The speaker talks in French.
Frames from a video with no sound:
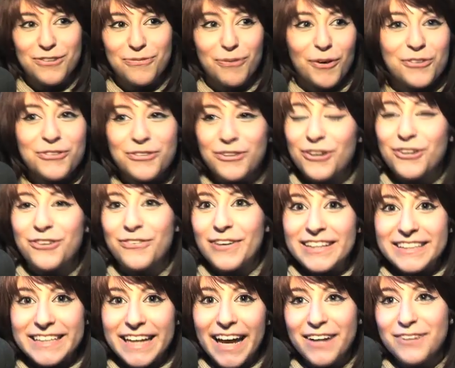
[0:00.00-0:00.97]
Je pense que je vais
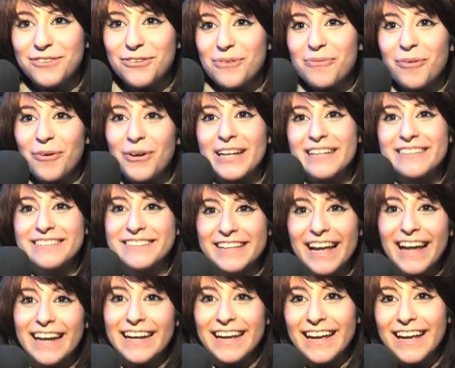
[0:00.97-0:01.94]
directement
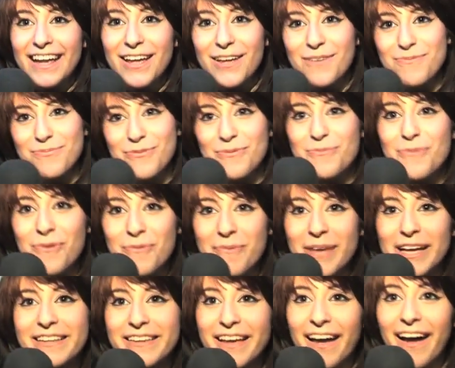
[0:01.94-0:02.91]
l'installer et puis me
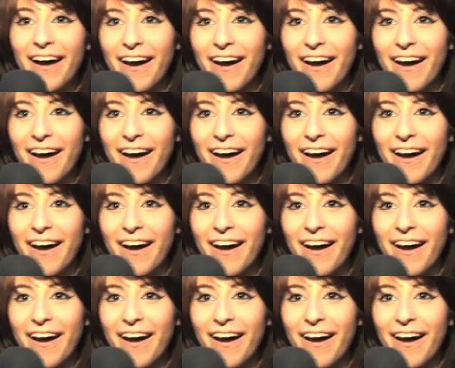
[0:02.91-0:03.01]
mettre,